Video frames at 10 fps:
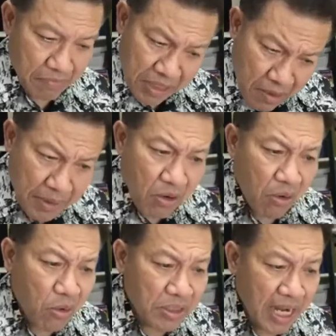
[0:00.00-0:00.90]
มันก็เป็นขอ
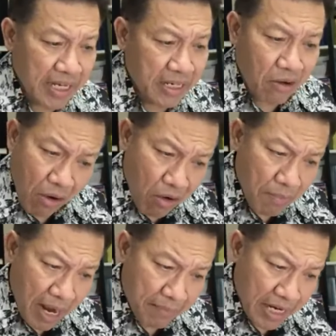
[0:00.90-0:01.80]
งคนไทยนะเขาออก
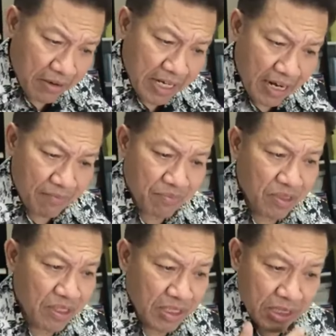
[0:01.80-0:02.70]
แบบไปแล้วเนี่ย
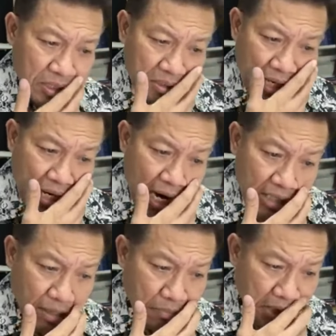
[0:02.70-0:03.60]
แต่การ
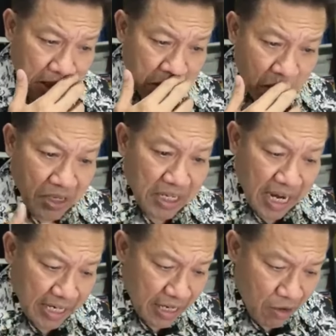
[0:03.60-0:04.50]
ตำหนิจนข
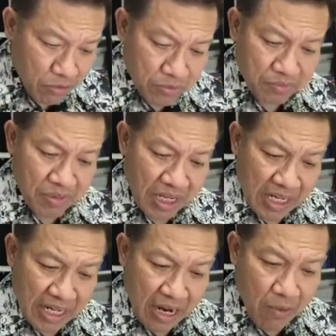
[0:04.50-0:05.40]
นาด
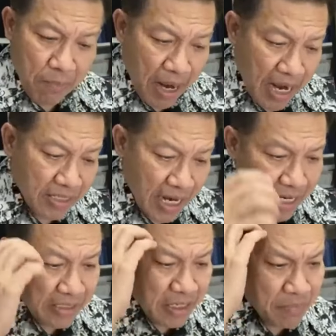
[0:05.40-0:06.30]
เอาผ้าไทย
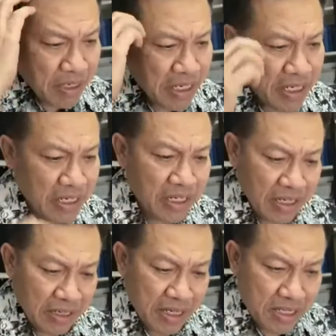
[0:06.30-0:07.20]
ที่มี
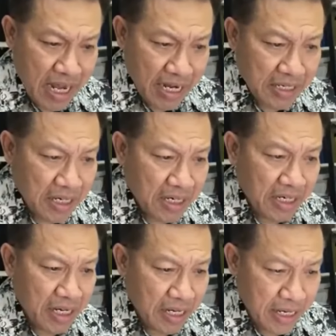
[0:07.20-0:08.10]
ดีไซเนอร์
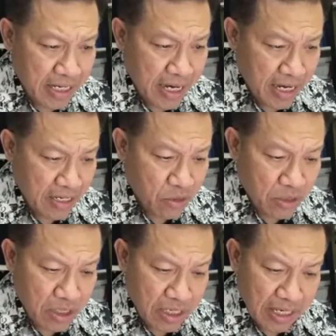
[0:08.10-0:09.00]
เนี่ยเด็กๆอายุ
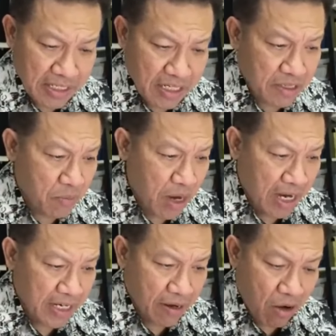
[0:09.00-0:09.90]
อะไร20 กว่า
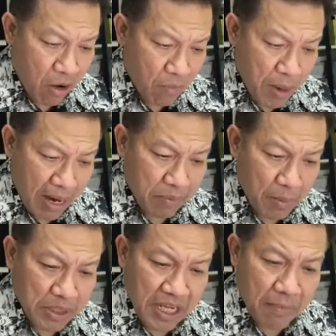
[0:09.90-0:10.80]
เนี่ยเขาออกแบบแล้ว
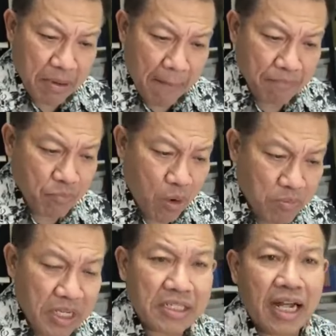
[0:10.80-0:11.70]
ไปเทียบกับผม
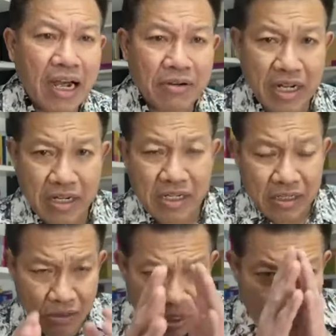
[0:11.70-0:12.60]
เช็ดเท้าเนี่ย
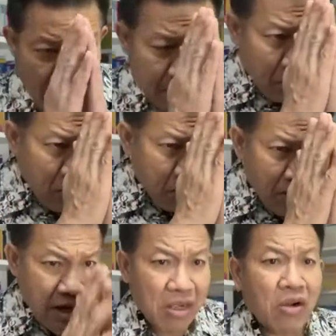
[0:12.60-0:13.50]
ด้วยความเคารพ
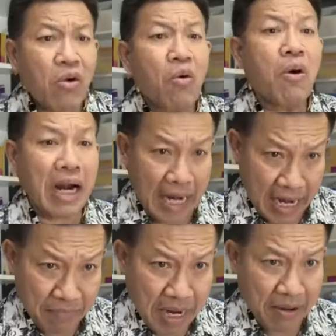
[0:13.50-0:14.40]
ว่ากูว่าแร
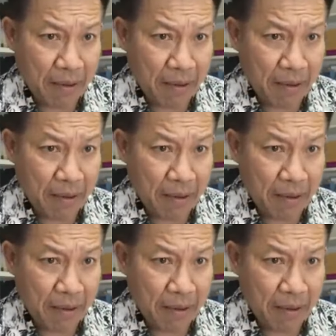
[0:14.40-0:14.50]
งไป